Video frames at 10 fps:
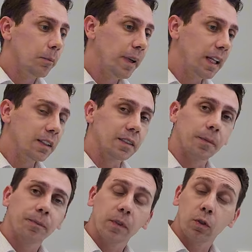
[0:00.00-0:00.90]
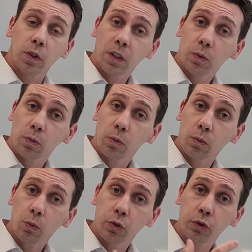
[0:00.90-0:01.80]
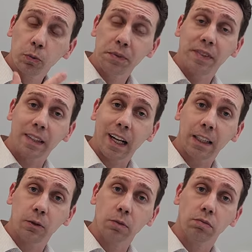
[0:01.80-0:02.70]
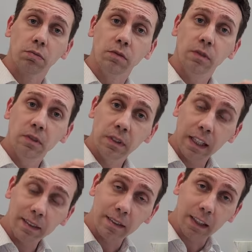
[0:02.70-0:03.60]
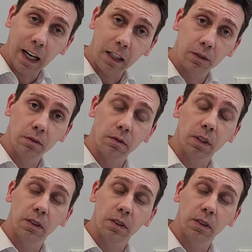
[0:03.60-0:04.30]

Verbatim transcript: Beleza, só que o, o, substrato, nesse caso,